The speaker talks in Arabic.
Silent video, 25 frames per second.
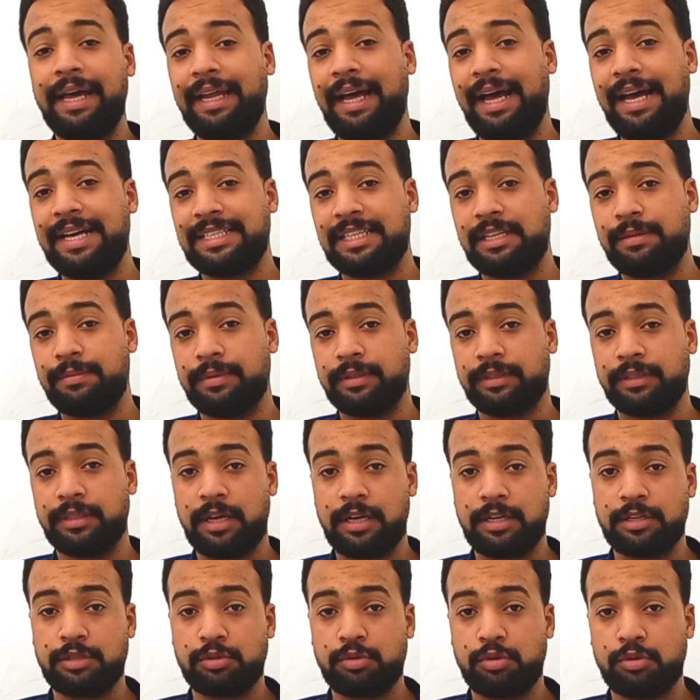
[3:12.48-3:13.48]
على حسب
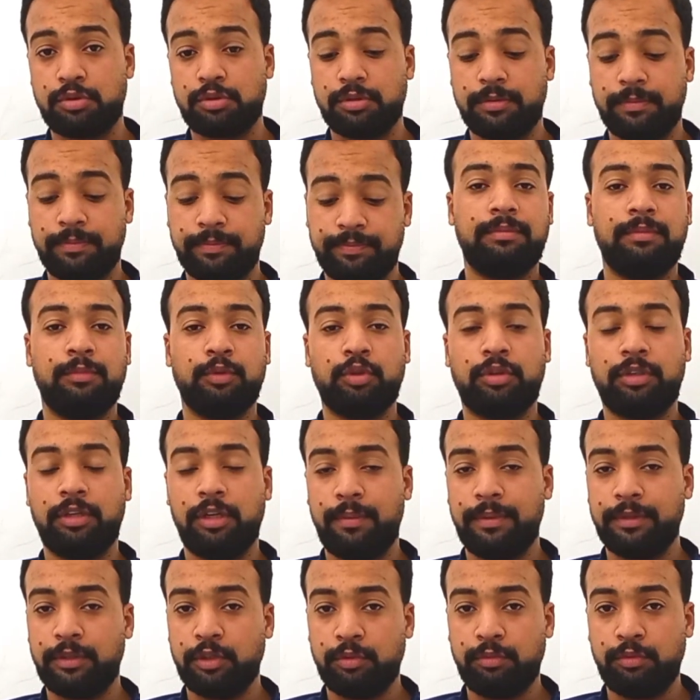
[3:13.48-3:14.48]
التخصص
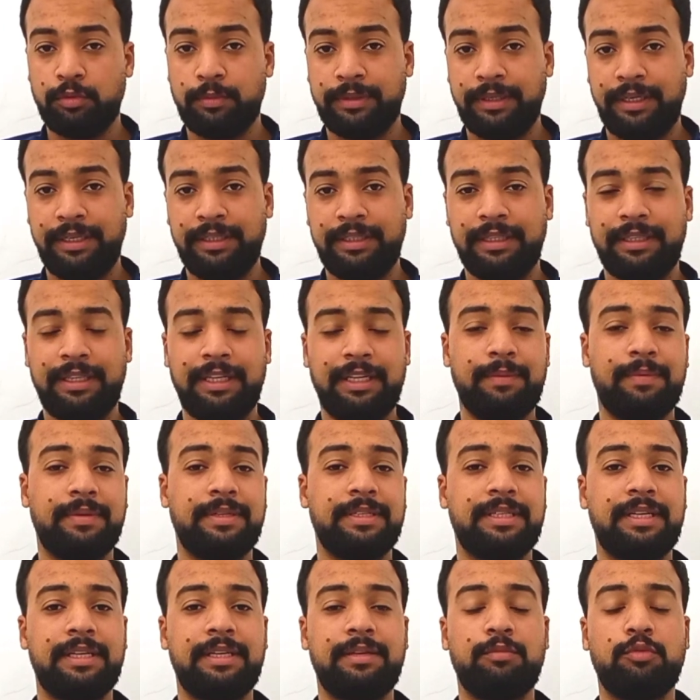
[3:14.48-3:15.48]
المتطلبات القبول بتاعتها تقريبا
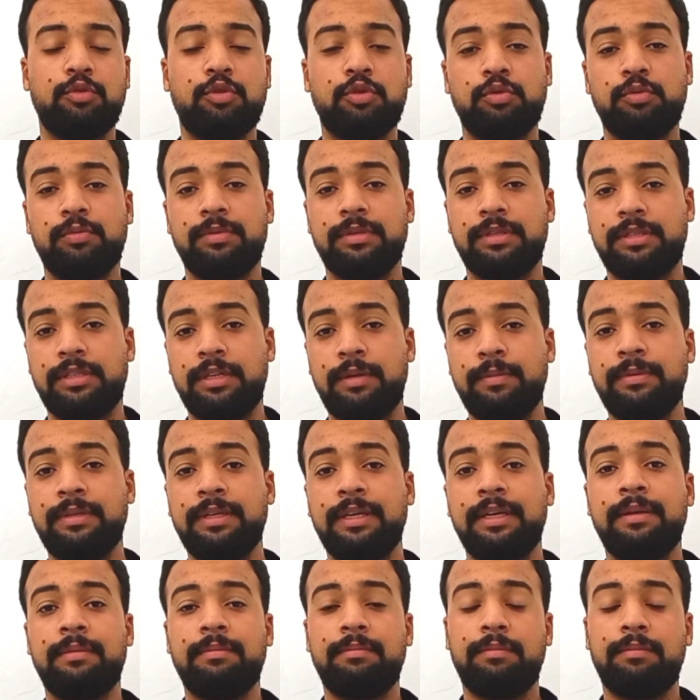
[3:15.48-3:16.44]
زي موسكو بالظبط